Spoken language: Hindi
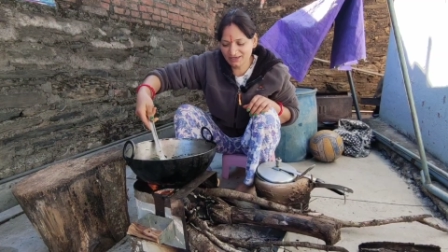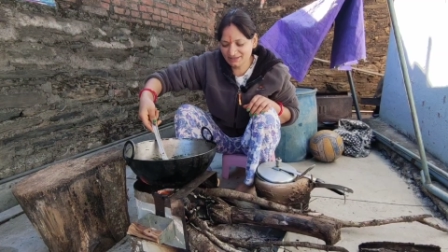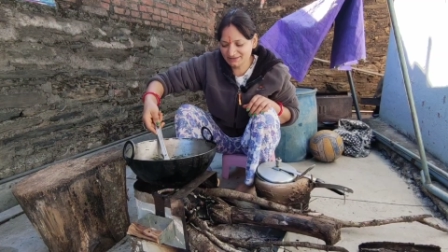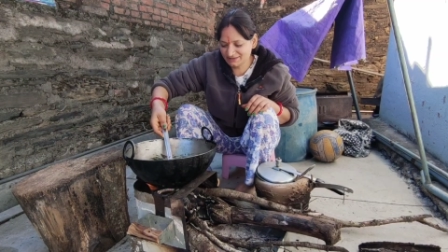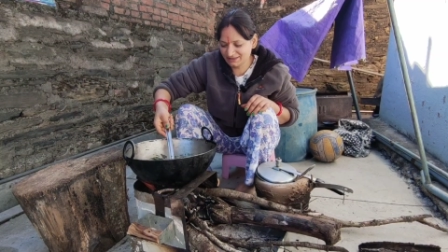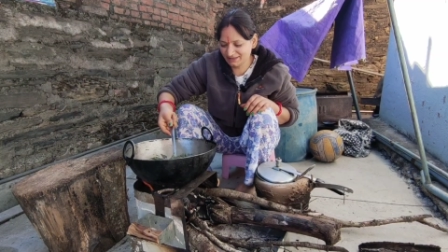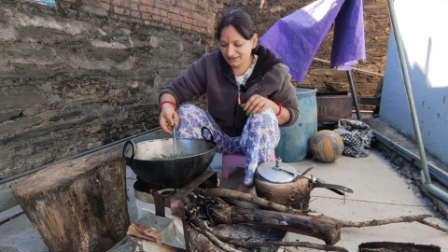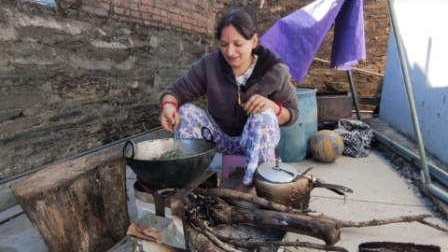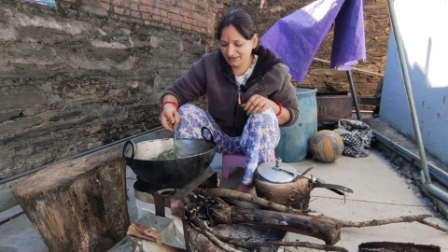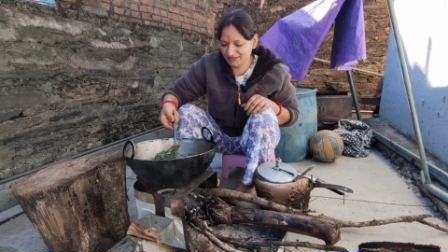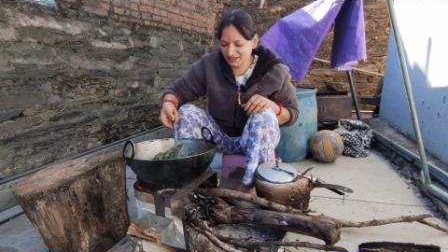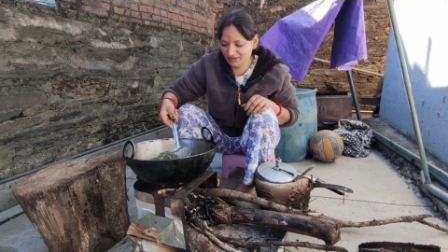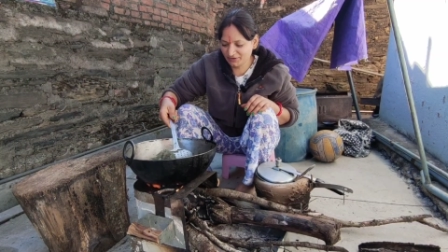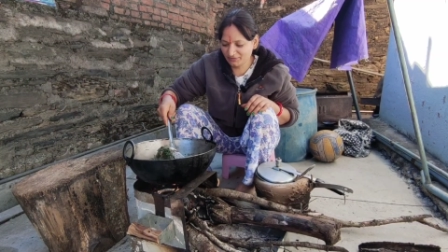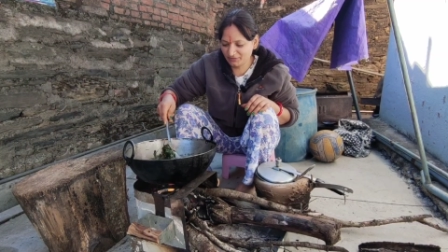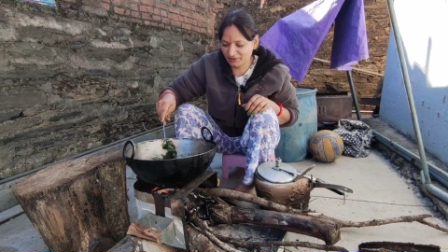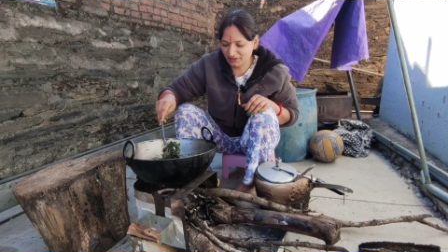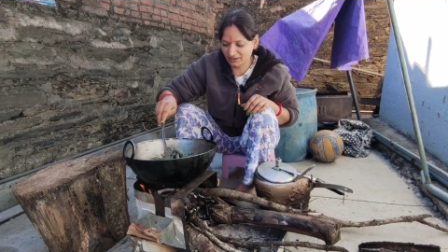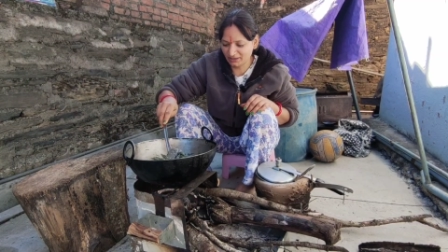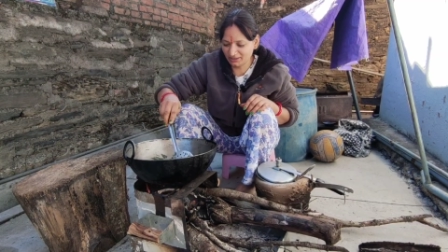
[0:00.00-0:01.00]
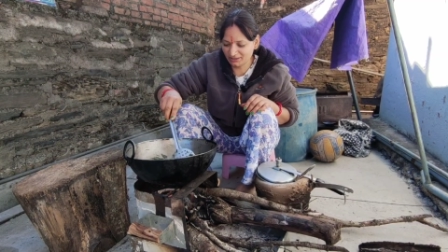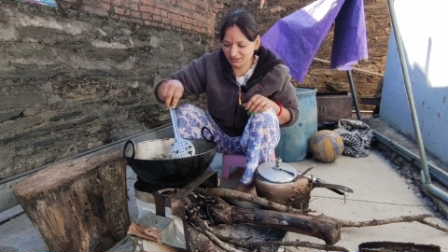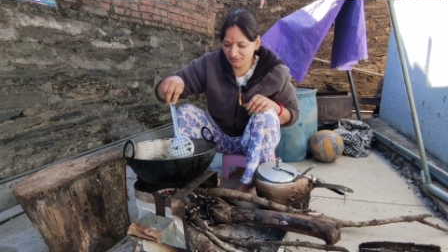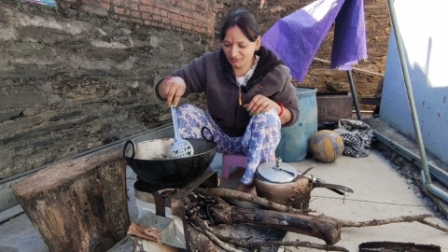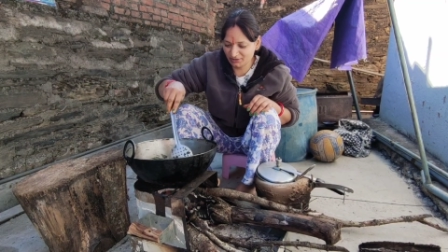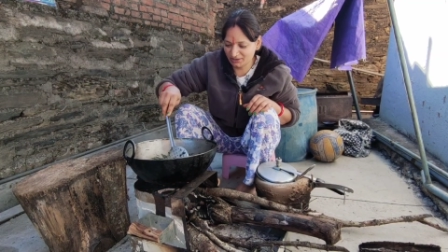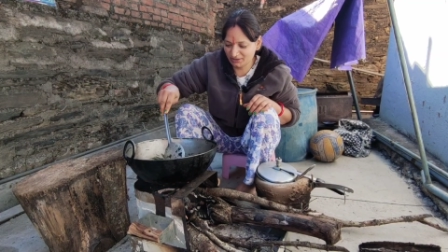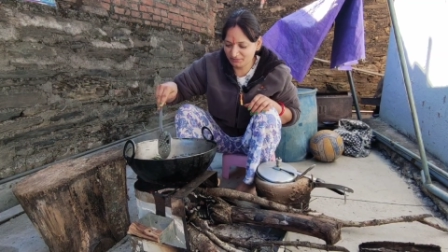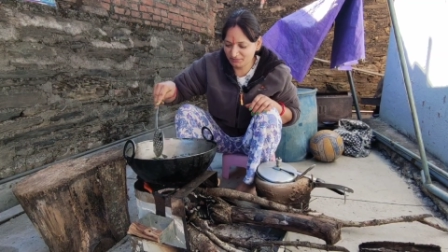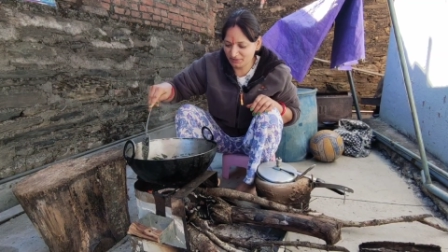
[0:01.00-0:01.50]
तो गाइस ये देखिए
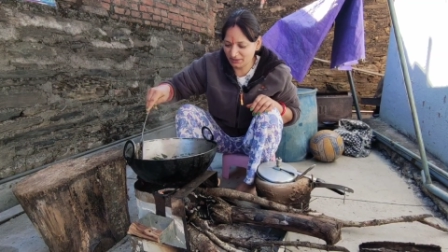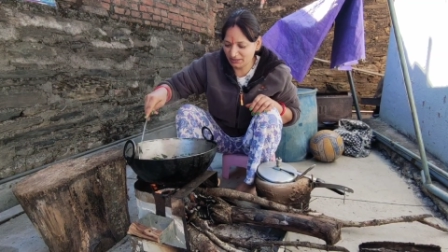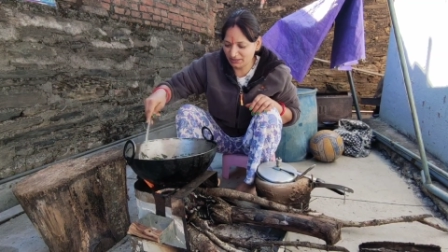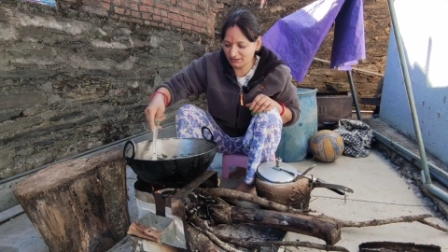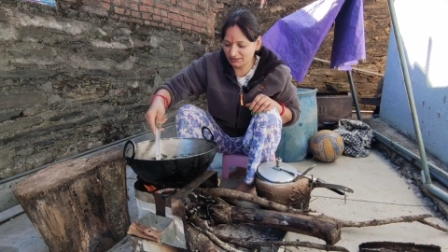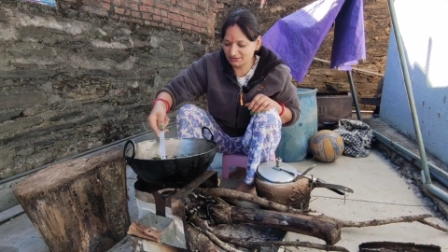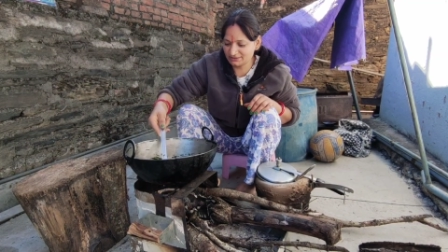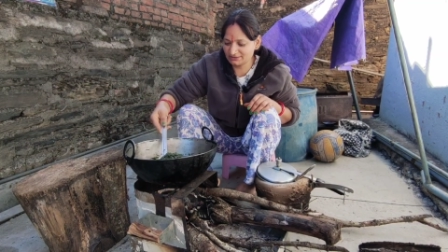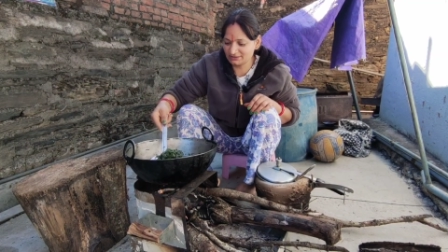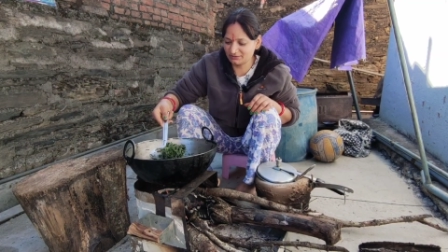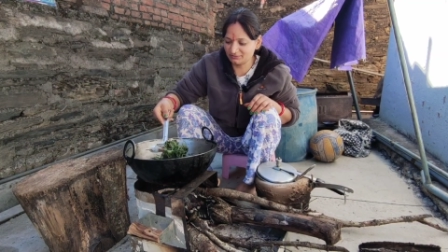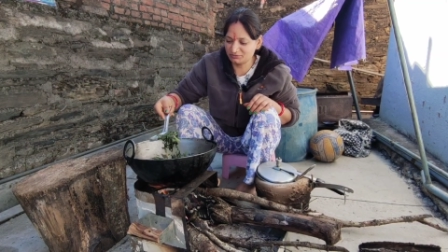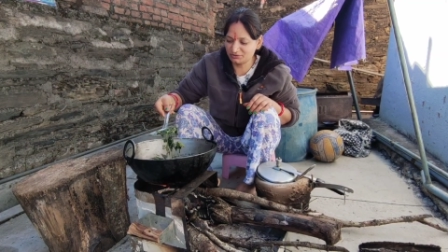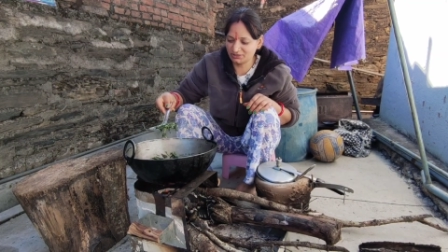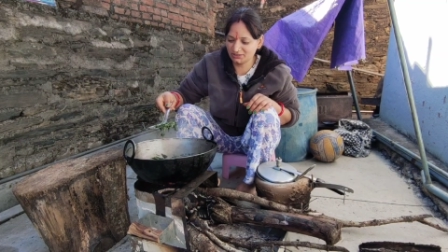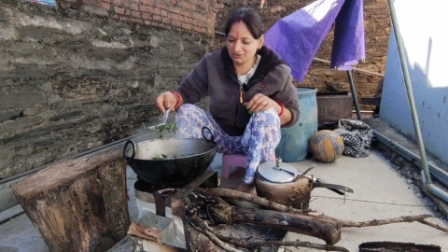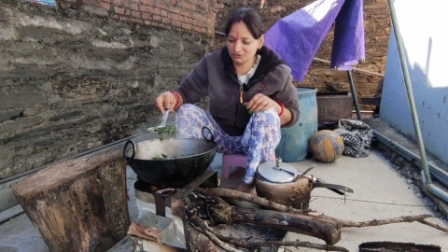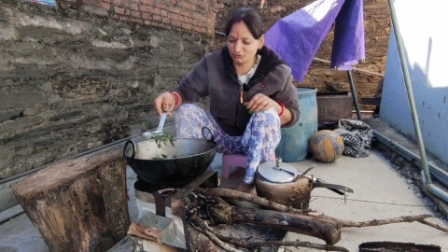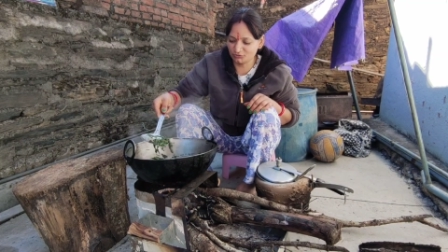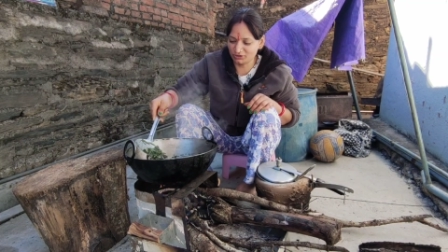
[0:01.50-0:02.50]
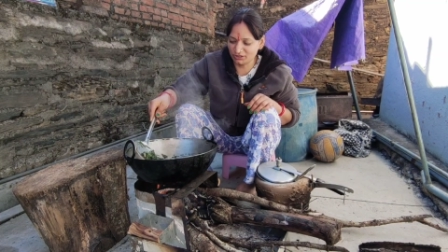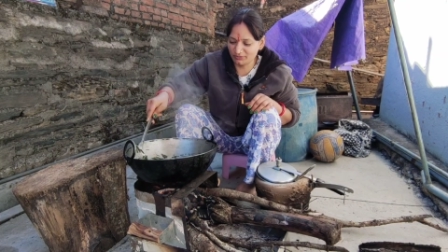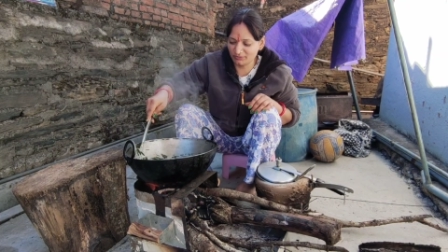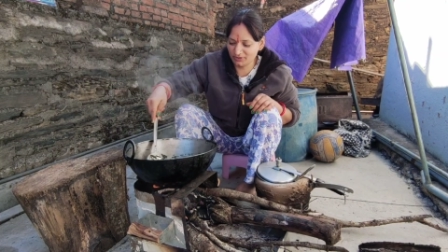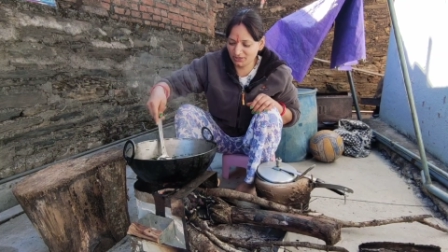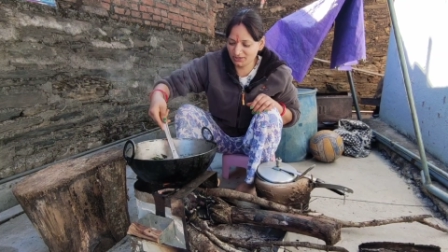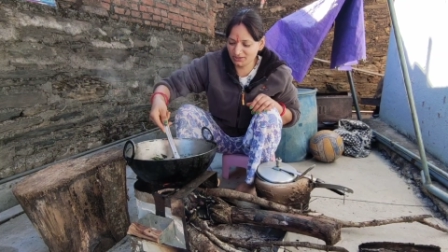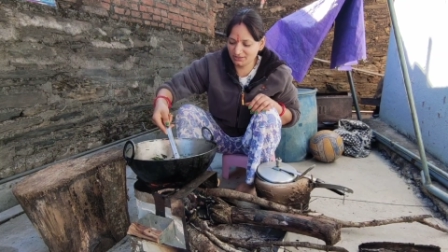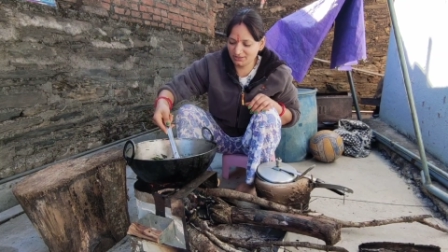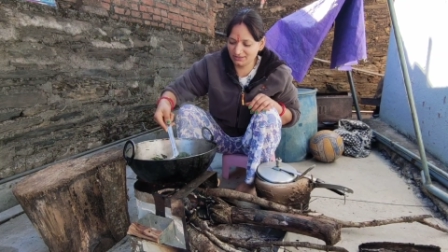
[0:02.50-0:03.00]
बना दी मैंने पालक की सब्जी
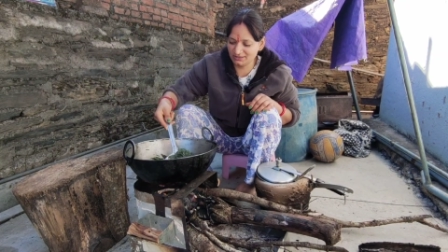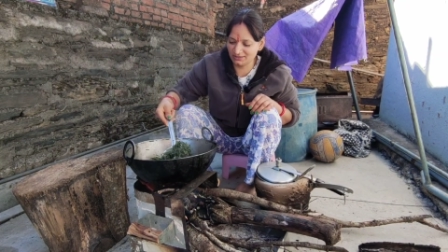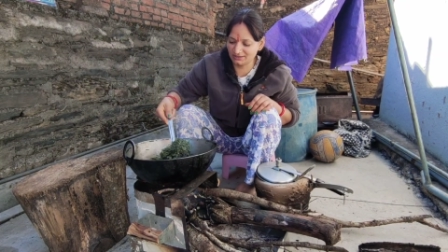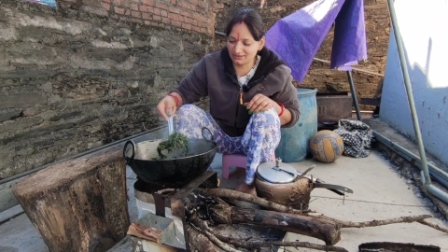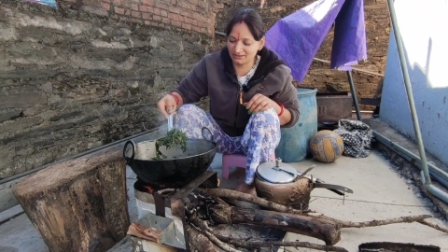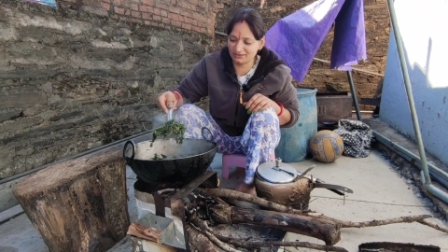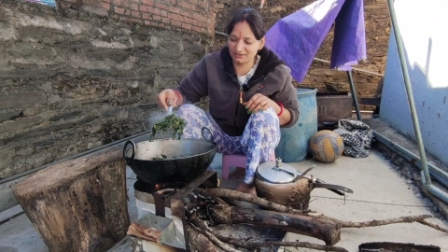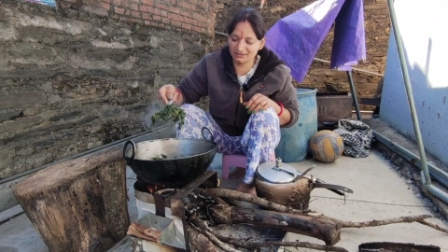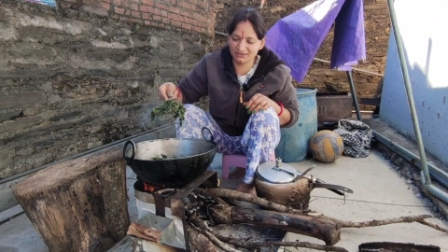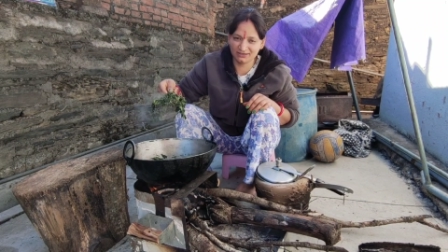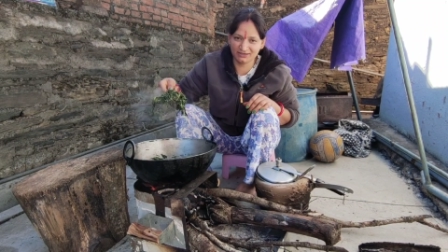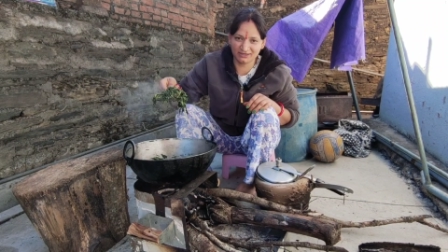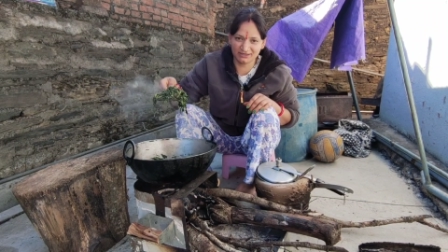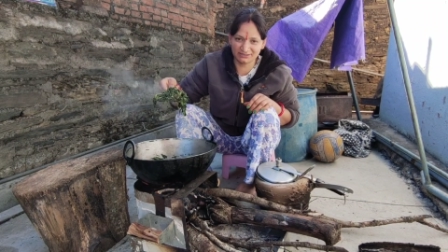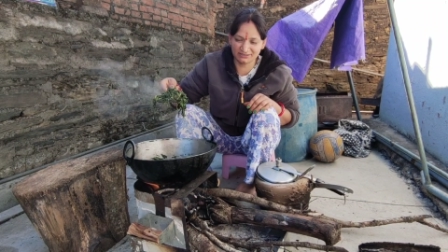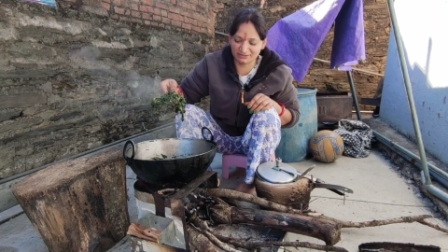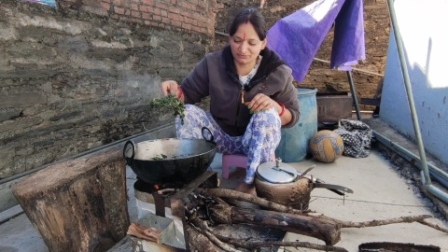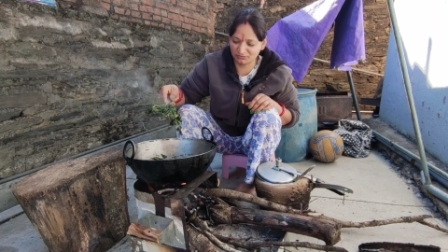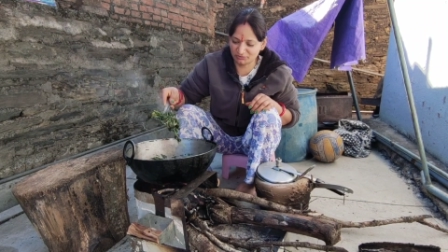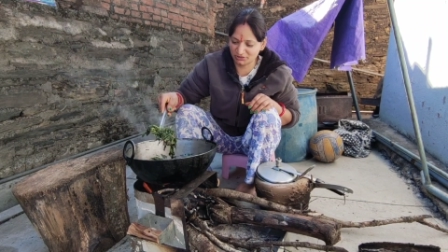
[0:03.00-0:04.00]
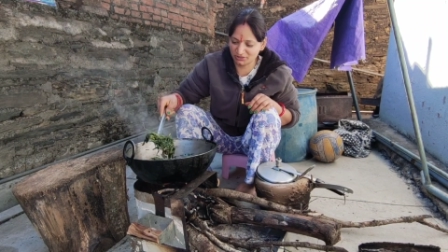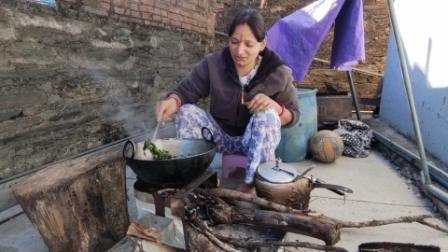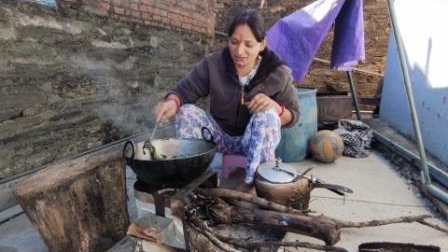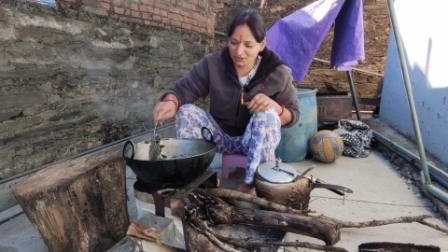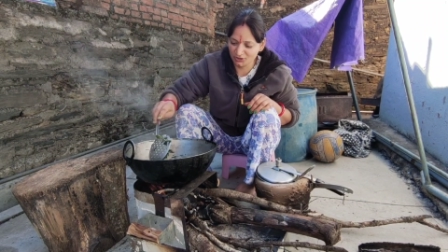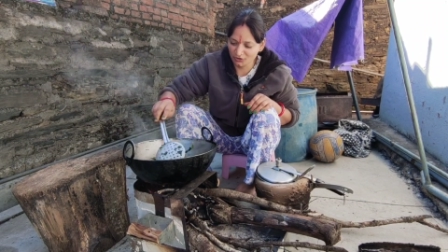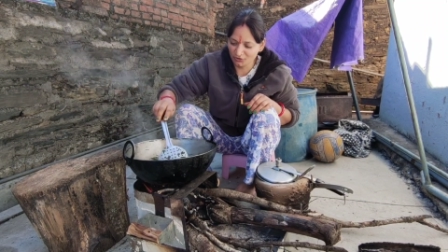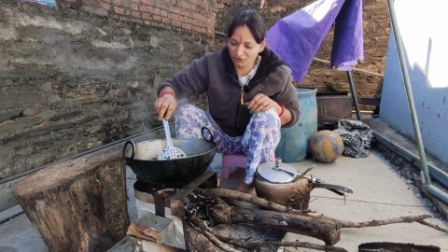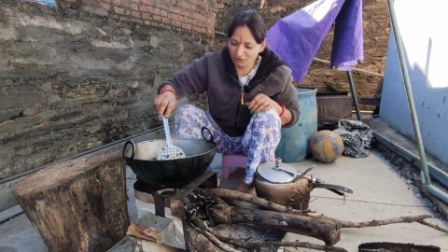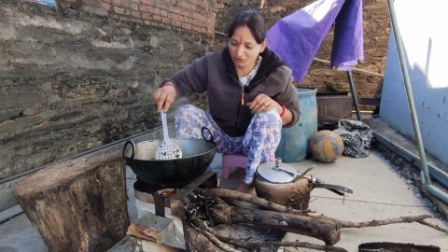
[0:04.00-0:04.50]
चूल्हे में ये देखिए हरी
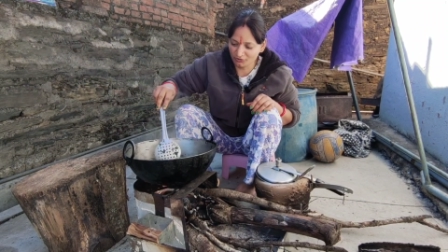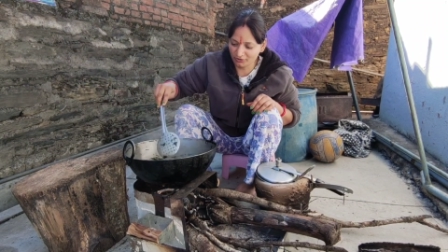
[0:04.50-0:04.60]
सब्जी